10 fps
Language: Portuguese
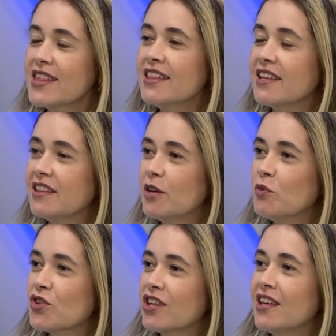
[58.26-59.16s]

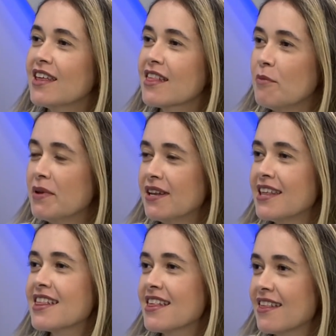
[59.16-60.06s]
entendemos que é sempre
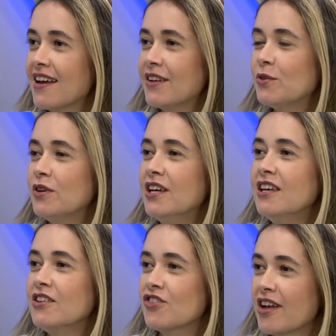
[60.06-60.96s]
necessário
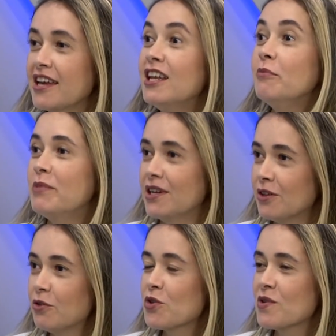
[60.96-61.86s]
está
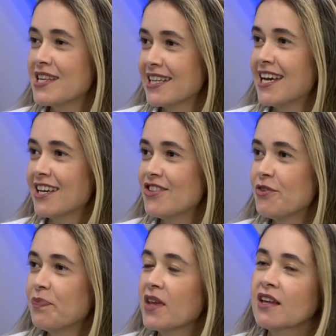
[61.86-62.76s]
relembrando a
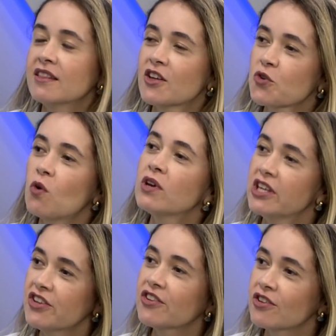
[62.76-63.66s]
sociedade das
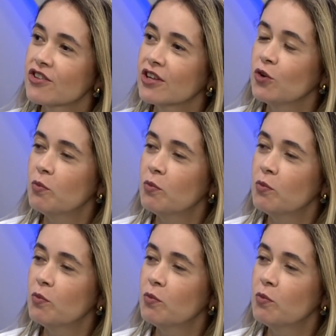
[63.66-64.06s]
conquistas que o